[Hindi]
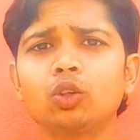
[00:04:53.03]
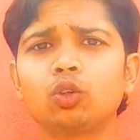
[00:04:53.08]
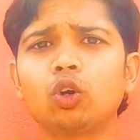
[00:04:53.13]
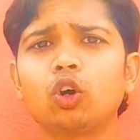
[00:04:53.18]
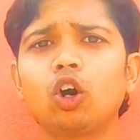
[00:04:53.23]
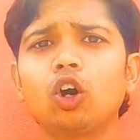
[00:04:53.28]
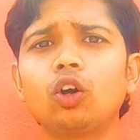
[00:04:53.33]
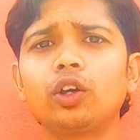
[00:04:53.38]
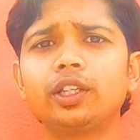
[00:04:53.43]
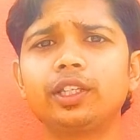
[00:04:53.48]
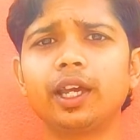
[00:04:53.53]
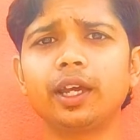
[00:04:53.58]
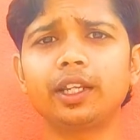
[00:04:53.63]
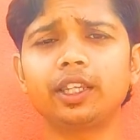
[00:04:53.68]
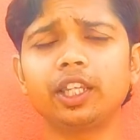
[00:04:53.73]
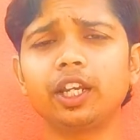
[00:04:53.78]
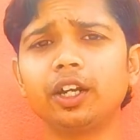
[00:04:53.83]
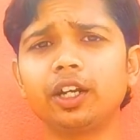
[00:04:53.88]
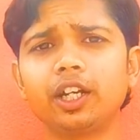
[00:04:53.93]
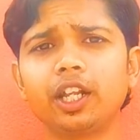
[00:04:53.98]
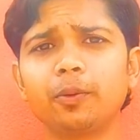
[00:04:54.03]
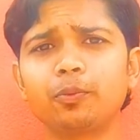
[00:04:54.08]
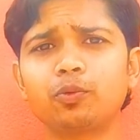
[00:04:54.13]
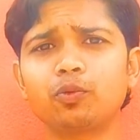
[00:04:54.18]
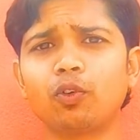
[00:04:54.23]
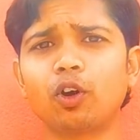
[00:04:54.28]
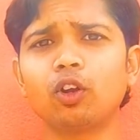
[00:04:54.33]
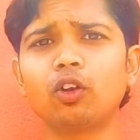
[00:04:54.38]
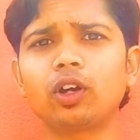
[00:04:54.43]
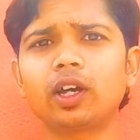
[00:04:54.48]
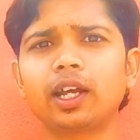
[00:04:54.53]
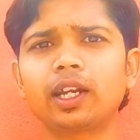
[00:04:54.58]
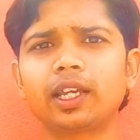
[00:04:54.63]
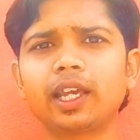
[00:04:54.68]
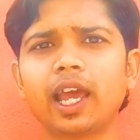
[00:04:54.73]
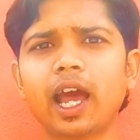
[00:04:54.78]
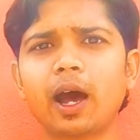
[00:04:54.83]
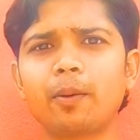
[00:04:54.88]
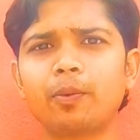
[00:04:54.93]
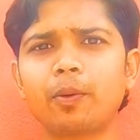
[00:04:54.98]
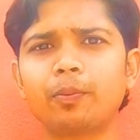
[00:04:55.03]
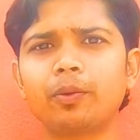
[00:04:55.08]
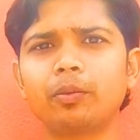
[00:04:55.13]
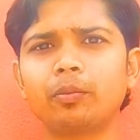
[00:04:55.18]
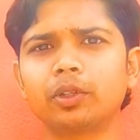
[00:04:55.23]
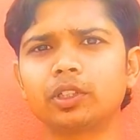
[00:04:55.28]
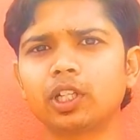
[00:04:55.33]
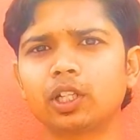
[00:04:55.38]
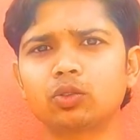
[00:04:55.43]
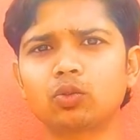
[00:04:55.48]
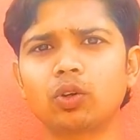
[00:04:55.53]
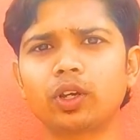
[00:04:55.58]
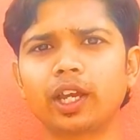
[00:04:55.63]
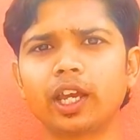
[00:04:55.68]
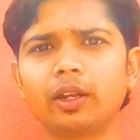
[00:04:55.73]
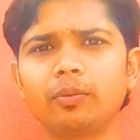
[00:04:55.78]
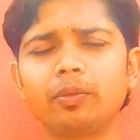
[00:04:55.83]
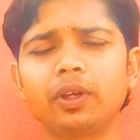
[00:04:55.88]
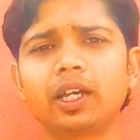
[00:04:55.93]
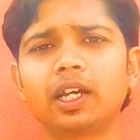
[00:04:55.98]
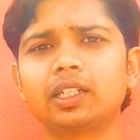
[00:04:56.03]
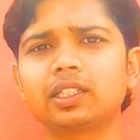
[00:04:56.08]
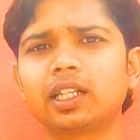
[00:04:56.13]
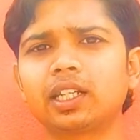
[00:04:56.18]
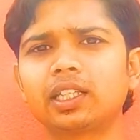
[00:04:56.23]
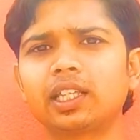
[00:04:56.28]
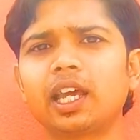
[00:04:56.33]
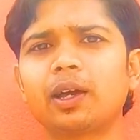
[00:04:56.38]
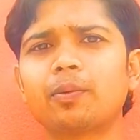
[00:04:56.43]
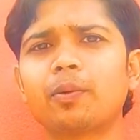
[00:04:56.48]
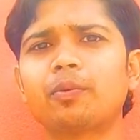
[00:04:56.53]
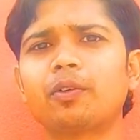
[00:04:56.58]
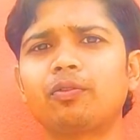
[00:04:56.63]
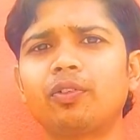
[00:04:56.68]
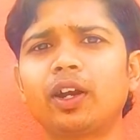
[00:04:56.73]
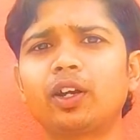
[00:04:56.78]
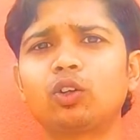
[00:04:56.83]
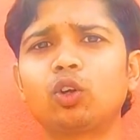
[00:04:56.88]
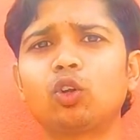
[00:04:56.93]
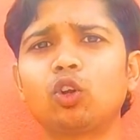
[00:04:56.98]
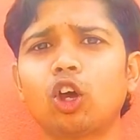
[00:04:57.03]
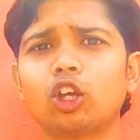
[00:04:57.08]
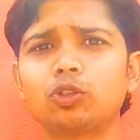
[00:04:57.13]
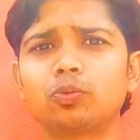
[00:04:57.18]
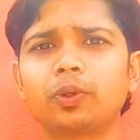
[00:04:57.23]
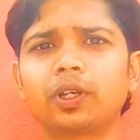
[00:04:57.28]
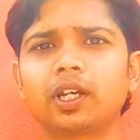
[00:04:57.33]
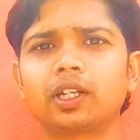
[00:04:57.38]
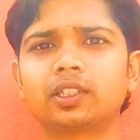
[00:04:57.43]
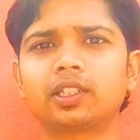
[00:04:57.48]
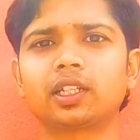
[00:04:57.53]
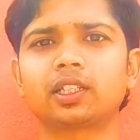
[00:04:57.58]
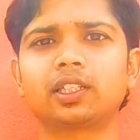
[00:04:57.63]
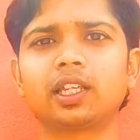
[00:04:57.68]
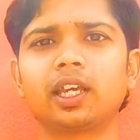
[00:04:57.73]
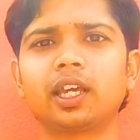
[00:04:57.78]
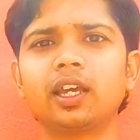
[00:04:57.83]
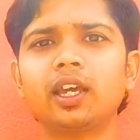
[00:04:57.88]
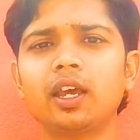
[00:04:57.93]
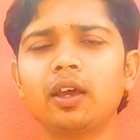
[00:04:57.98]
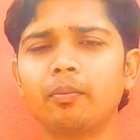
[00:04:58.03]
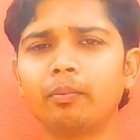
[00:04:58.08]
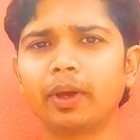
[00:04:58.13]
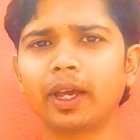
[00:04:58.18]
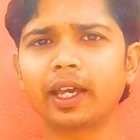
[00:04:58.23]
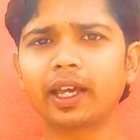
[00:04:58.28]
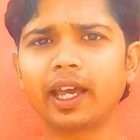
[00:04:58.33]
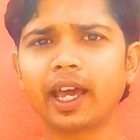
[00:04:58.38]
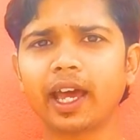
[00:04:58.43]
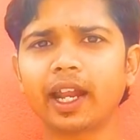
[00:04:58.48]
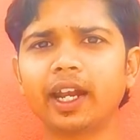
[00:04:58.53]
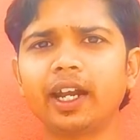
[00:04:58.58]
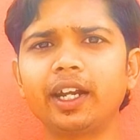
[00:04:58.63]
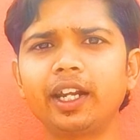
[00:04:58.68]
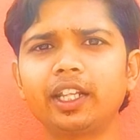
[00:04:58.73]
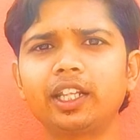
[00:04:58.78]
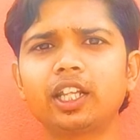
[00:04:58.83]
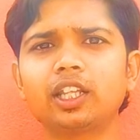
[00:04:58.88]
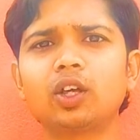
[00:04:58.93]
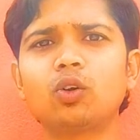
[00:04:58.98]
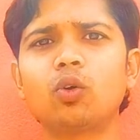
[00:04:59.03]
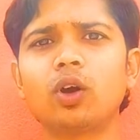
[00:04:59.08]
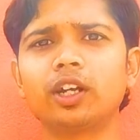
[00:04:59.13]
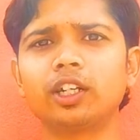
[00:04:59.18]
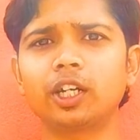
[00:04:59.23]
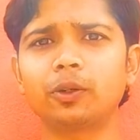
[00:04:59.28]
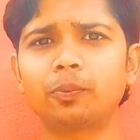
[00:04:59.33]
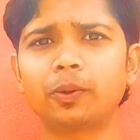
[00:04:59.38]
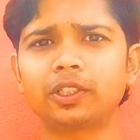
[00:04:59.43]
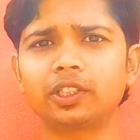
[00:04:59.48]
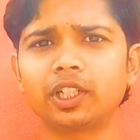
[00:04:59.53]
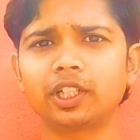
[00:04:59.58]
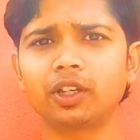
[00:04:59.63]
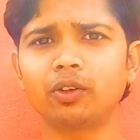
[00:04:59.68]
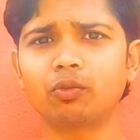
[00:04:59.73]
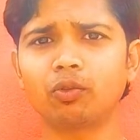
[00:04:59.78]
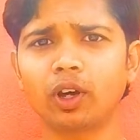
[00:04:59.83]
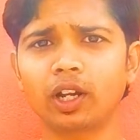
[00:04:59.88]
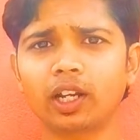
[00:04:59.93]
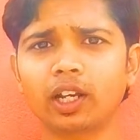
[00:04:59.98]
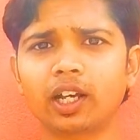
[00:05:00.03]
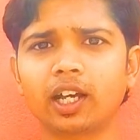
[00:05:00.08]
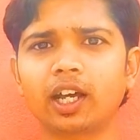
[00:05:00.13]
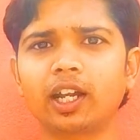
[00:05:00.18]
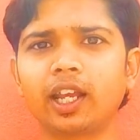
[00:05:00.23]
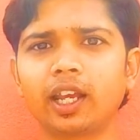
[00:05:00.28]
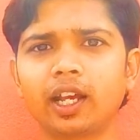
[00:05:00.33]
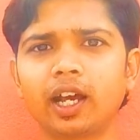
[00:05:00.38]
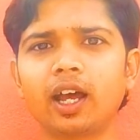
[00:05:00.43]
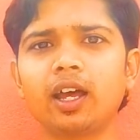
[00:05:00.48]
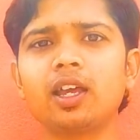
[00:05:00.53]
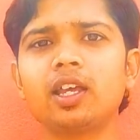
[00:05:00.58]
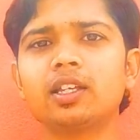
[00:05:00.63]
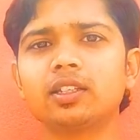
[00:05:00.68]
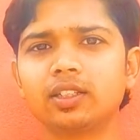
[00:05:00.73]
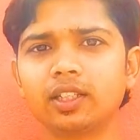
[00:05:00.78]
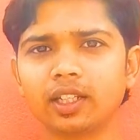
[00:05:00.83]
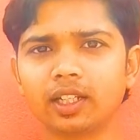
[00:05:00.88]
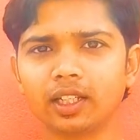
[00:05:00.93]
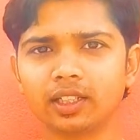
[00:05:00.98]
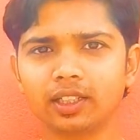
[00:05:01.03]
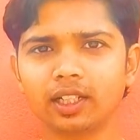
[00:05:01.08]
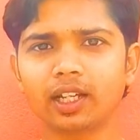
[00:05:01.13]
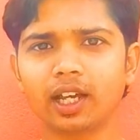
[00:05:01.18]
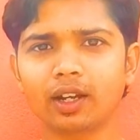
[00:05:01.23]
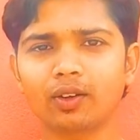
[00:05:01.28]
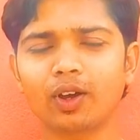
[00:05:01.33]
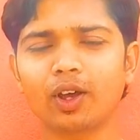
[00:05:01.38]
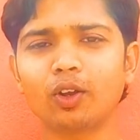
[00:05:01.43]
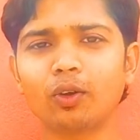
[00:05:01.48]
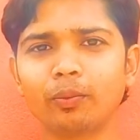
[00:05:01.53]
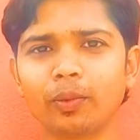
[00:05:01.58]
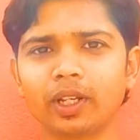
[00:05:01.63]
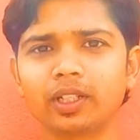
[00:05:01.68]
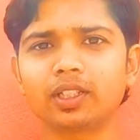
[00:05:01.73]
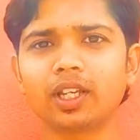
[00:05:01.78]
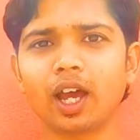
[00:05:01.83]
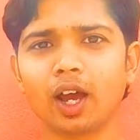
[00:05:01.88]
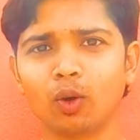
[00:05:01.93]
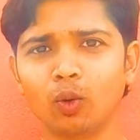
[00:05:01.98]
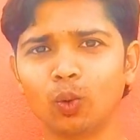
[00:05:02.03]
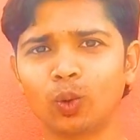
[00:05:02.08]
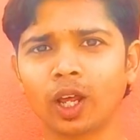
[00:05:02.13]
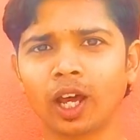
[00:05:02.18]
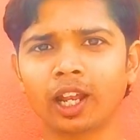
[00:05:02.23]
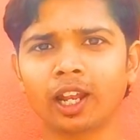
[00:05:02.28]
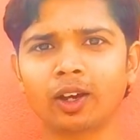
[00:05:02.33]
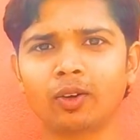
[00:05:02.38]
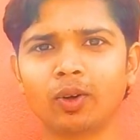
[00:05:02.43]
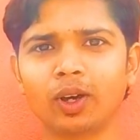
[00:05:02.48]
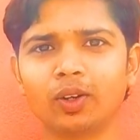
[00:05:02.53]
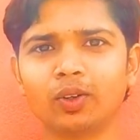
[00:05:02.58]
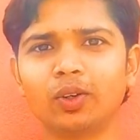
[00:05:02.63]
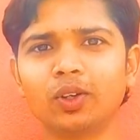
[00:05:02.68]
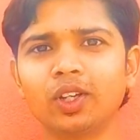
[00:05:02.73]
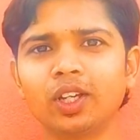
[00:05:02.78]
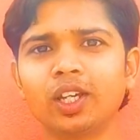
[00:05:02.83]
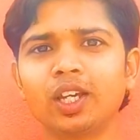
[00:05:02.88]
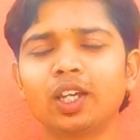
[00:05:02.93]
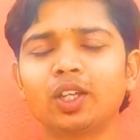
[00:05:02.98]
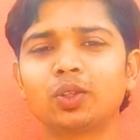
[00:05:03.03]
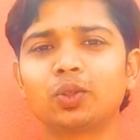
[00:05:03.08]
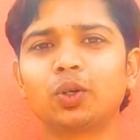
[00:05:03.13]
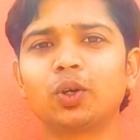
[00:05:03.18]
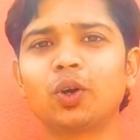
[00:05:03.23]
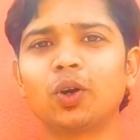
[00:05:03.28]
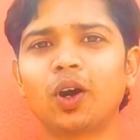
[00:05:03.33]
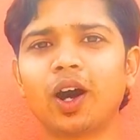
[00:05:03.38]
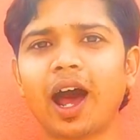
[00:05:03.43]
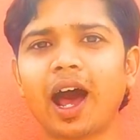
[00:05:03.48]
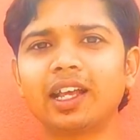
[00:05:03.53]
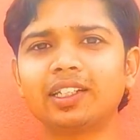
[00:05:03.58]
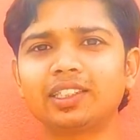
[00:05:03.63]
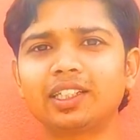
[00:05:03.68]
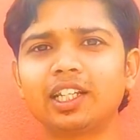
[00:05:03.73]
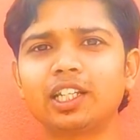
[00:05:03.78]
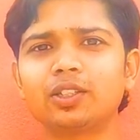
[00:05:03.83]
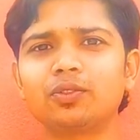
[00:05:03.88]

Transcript: तो ये तीन टिप्स फॉलो करके आप अपने मसल्स को गेन भी कर सकते हैं आप अपने फैट को लॉस भी कर सकते हैं मैं गारंटी देता हूँ हंड्रेड परसेंट ये वर्क करेगा सिग्नेचर करवा लो मेरे से अंगूठा लगवा लो तो आज की